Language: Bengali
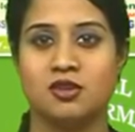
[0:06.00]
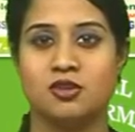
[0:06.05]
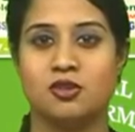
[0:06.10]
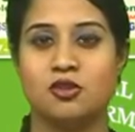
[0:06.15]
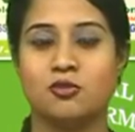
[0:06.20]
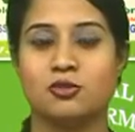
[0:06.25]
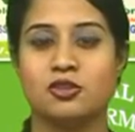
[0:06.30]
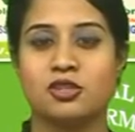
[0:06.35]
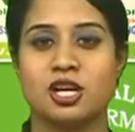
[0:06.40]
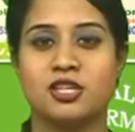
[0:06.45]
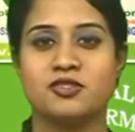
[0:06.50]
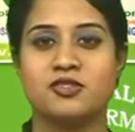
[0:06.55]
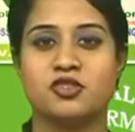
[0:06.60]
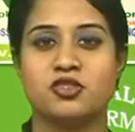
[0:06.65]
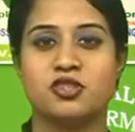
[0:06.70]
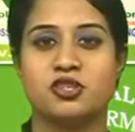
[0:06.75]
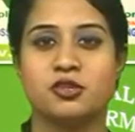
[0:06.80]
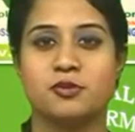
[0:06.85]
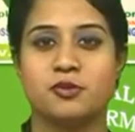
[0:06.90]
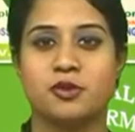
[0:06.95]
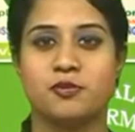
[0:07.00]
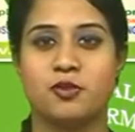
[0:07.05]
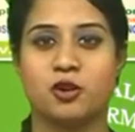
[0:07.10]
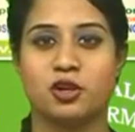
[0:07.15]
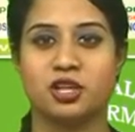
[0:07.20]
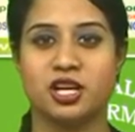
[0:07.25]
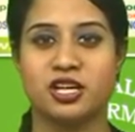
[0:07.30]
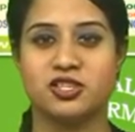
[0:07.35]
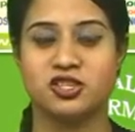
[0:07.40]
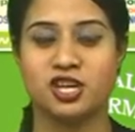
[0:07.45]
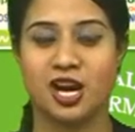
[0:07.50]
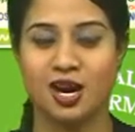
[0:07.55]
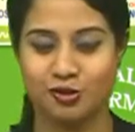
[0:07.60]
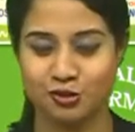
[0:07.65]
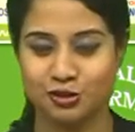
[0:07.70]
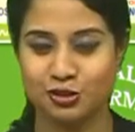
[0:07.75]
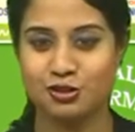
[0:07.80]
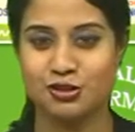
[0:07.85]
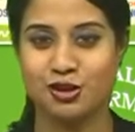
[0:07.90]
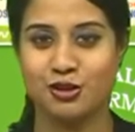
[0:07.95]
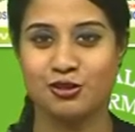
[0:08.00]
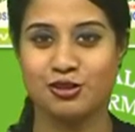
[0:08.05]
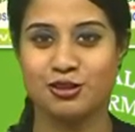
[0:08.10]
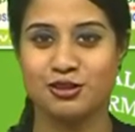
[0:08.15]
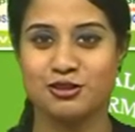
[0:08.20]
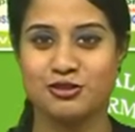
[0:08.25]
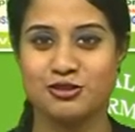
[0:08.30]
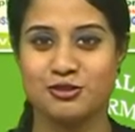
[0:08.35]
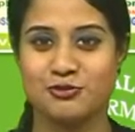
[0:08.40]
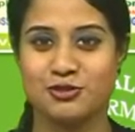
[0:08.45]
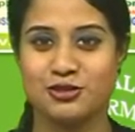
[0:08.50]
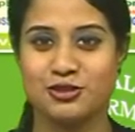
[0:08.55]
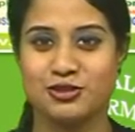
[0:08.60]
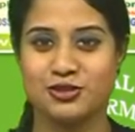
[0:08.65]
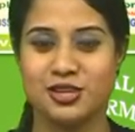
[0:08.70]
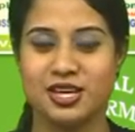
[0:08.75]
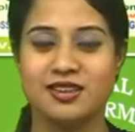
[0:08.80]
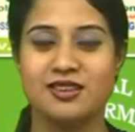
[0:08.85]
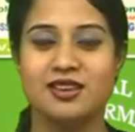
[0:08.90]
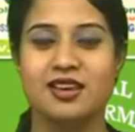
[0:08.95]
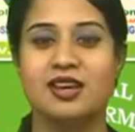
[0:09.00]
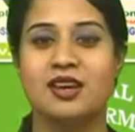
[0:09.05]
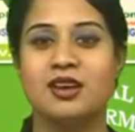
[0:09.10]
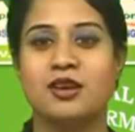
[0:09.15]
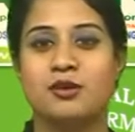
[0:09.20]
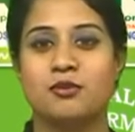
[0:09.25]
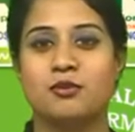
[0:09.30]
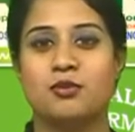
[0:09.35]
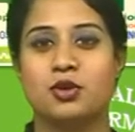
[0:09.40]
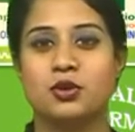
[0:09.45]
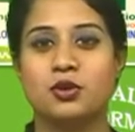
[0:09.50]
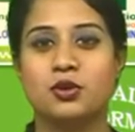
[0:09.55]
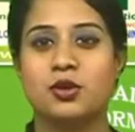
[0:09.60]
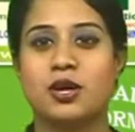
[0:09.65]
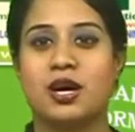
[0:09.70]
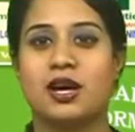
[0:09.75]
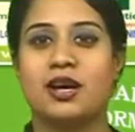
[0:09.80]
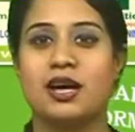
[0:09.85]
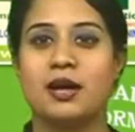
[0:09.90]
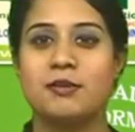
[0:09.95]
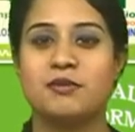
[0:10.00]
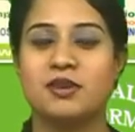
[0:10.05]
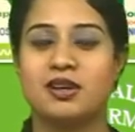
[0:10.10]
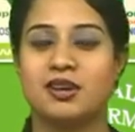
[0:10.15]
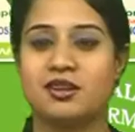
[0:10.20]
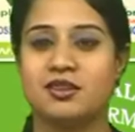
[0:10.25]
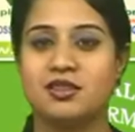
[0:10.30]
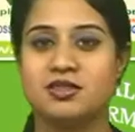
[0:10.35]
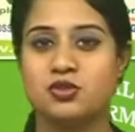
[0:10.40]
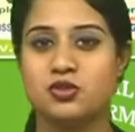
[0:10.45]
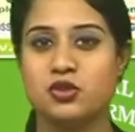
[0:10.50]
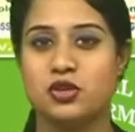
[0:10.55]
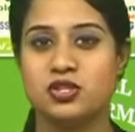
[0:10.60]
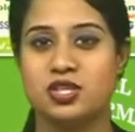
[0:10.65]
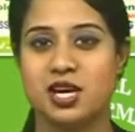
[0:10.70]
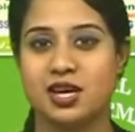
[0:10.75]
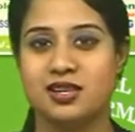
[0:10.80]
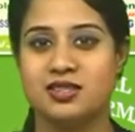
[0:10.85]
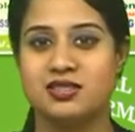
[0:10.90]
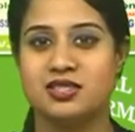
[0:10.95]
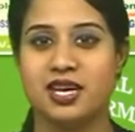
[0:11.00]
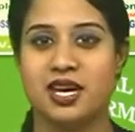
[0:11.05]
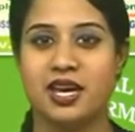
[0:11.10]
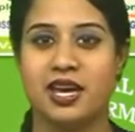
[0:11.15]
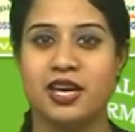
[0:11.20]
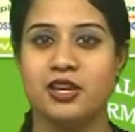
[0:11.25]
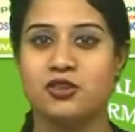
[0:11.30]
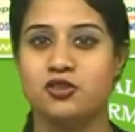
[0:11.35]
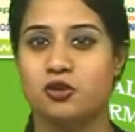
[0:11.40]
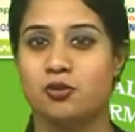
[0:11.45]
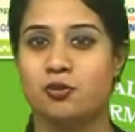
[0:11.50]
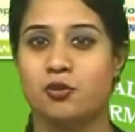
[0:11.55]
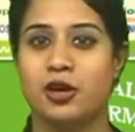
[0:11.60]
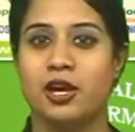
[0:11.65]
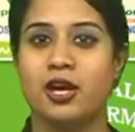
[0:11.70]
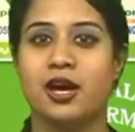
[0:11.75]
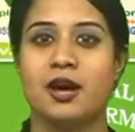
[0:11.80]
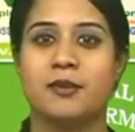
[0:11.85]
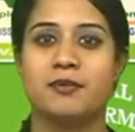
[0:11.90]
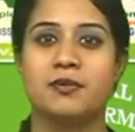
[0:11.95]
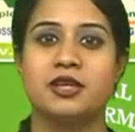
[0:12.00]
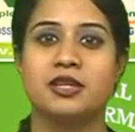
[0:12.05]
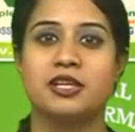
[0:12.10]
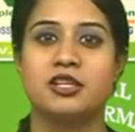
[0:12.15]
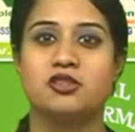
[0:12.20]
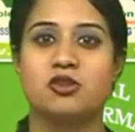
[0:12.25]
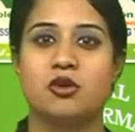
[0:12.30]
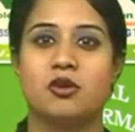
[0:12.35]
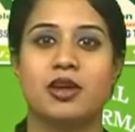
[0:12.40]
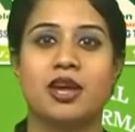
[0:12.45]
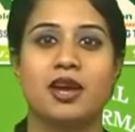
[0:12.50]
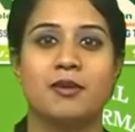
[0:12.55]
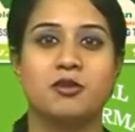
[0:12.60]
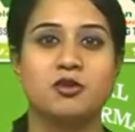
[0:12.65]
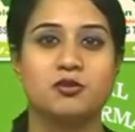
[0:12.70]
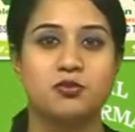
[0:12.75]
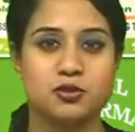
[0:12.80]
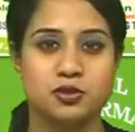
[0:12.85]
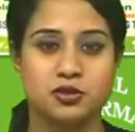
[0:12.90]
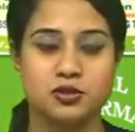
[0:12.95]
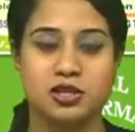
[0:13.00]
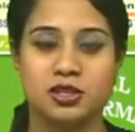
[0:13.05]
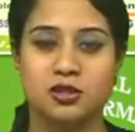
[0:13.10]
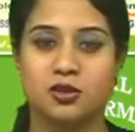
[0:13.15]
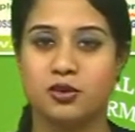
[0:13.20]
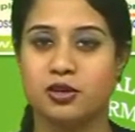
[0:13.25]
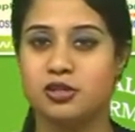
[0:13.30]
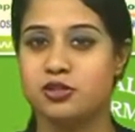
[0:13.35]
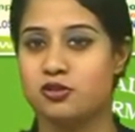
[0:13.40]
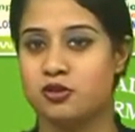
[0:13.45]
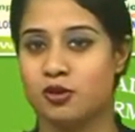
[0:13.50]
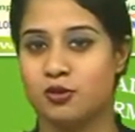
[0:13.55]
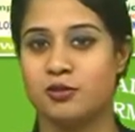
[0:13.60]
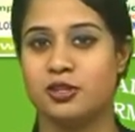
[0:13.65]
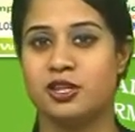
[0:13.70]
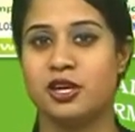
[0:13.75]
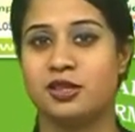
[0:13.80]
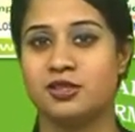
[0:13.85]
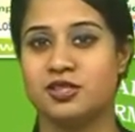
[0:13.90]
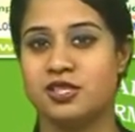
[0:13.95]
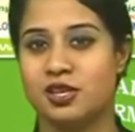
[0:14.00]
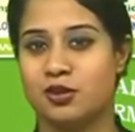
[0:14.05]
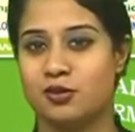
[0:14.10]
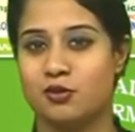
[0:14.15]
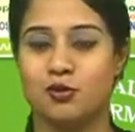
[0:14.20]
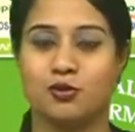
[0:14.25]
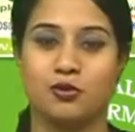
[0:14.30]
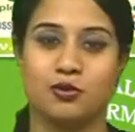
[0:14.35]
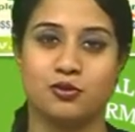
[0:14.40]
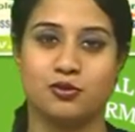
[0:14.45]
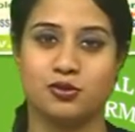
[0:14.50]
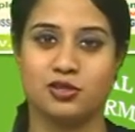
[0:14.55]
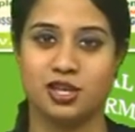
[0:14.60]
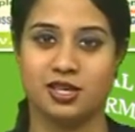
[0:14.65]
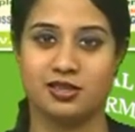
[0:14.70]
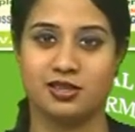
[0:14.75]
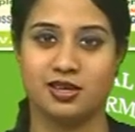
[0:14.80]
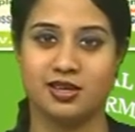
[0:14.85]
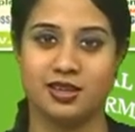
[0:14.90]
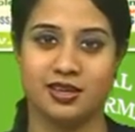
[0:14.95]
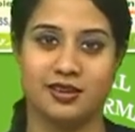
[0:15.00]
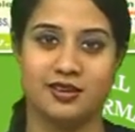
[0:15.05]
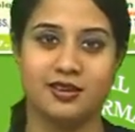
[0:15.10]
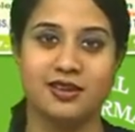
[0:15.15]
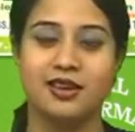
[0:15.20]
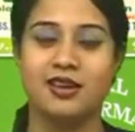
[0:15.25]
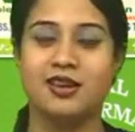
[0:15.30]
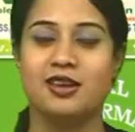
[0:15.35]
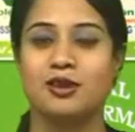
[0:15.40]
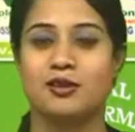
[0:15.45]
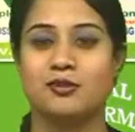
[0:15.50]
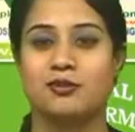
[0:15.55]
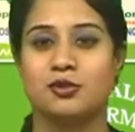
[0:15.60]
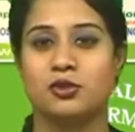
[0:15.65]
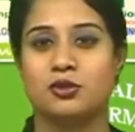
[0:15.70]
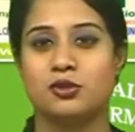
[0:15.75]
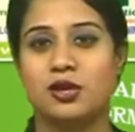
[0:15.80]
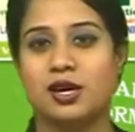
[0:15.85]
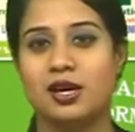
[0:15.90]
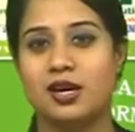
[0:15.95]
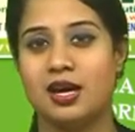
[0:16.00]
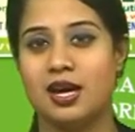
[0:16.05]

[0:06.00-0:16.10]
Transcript: নমস্কার সৃষ্টি টিভির পর্দায় স্বাগত সকল দর্শক বন্ধুদের বন্ধুরা আপনারা নিশ্চয়ই জানেন যে এই সময় আপনাদের সঙ্গে আমি উপস্থিত হই সমৃতা ঠিক কোন অনুষ্ঠানটা নিয়ে বন্ধুরা